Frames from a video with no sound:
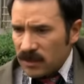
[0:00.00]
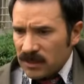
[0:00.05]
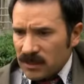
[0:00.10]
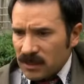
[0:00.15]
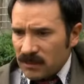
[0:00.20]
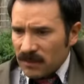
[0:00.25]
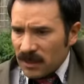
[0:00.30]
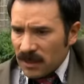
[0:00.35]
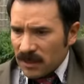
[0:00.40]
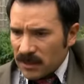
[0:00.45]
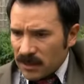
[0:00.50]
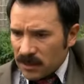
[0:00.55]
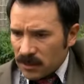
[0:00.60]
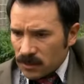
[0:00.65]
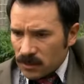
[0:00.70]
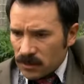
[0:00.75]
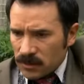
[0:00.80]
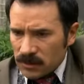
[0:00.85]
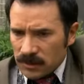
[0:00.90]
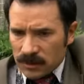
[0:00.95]
Rozłączył
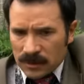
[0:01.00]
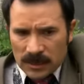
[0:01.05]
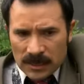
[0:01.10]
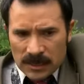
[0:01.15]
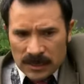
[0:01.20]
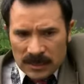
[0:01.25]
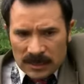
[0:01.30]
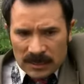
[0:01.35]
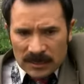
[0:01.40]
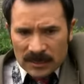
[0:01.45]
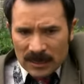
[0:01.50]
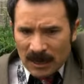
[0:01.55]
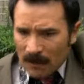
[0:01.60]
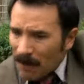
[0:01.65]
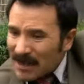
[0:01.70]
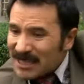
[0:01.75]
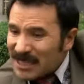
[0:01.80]
się, cholera.